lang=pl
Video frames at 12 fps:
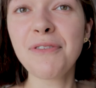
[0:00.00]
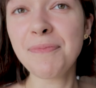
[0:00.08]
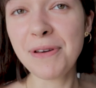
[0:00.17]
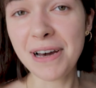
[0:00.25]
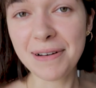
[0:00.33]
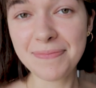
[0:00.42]

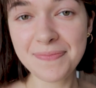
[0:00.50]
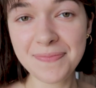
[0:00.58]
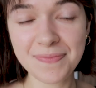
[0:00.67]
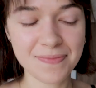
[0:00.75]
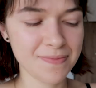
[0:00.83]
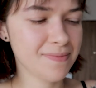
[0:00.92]
Wypiłam,
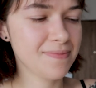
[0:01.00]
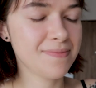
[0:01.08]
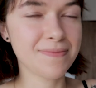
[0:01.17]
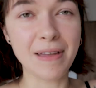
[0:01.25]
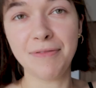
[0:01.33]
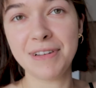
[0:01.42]

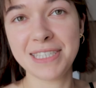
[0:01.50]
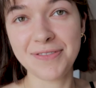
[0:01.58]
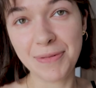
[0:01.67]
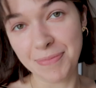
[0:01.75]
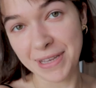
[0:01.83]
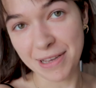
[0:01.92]
a
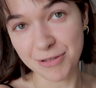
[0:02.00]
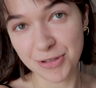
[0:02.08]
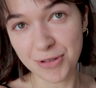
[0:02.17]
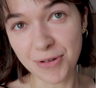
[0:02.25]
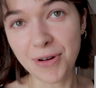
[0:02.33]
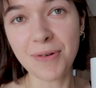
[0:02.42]
właściwie piję już
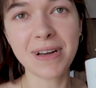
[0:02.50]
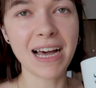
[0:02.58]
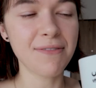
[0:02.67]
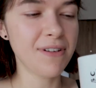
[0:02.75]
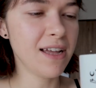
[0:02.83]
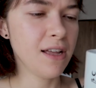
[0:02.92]
drugą
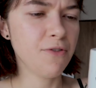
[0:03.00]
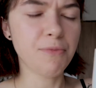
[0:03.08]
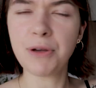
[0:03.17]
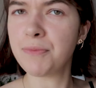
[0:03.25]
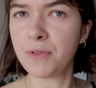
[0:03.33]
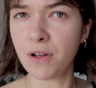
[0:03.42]
kawę w
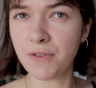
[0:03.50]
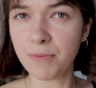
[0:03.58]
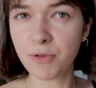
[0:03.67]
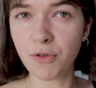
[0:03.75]
moim nowym